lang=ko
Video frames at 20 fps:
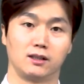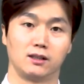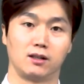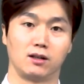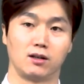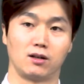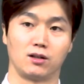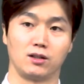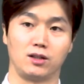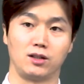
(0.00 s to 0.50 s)

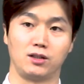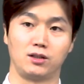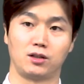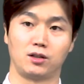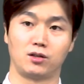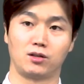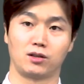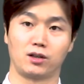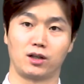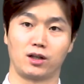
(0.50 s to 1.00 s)
어, 이
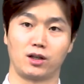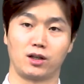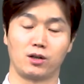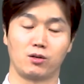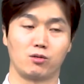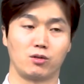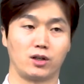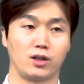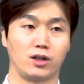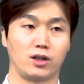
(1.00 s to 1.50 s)
지역의
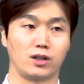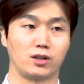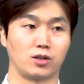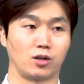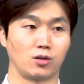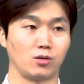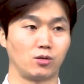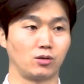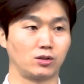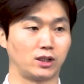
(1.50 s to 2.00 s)
우리
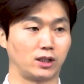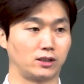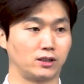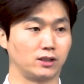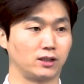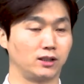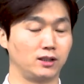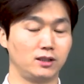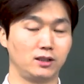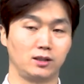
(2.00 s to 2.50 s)

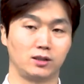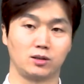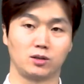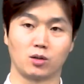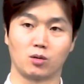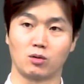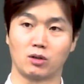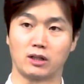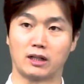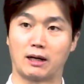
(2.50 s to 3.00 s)
전도자들
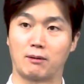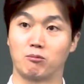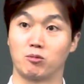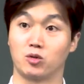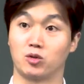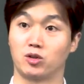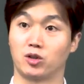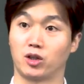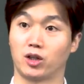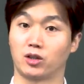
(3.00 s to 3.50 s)
또 우리
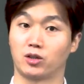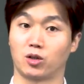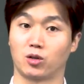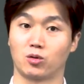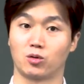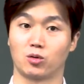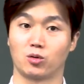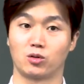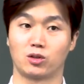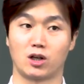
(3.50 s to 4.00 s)
남부 지역의
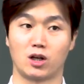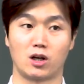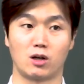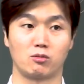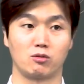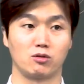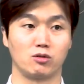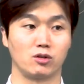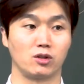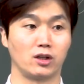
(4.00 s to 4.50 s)
전도자
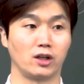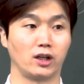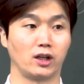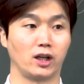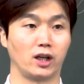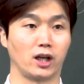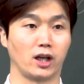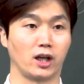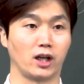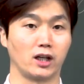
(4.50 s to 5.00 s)

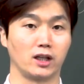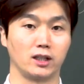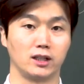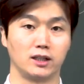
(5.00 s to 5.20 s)
분들에게